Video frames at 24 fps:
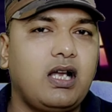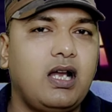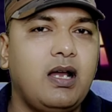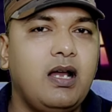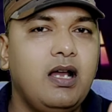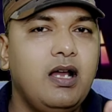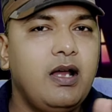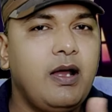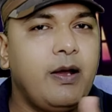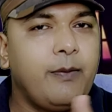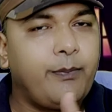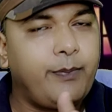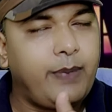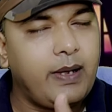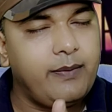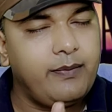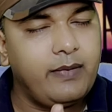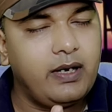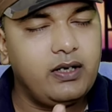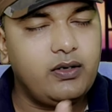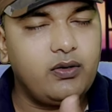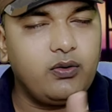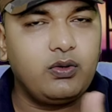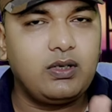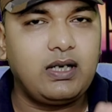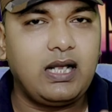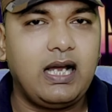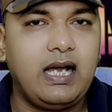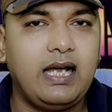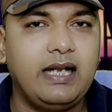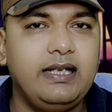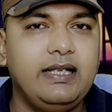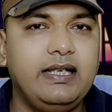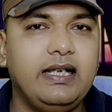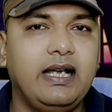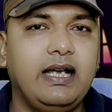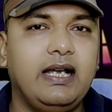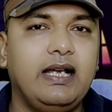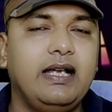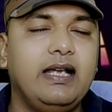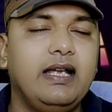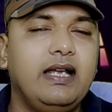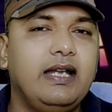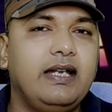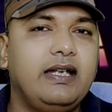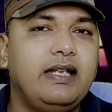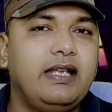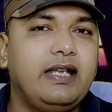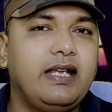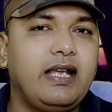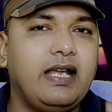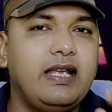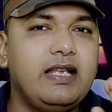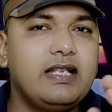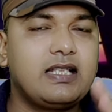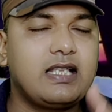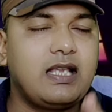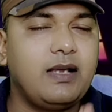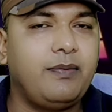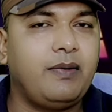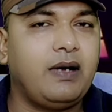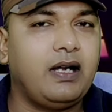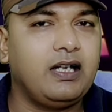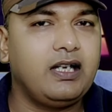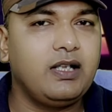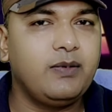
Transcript: का पेमेंट उठा लिया है ठीक है इसके बाद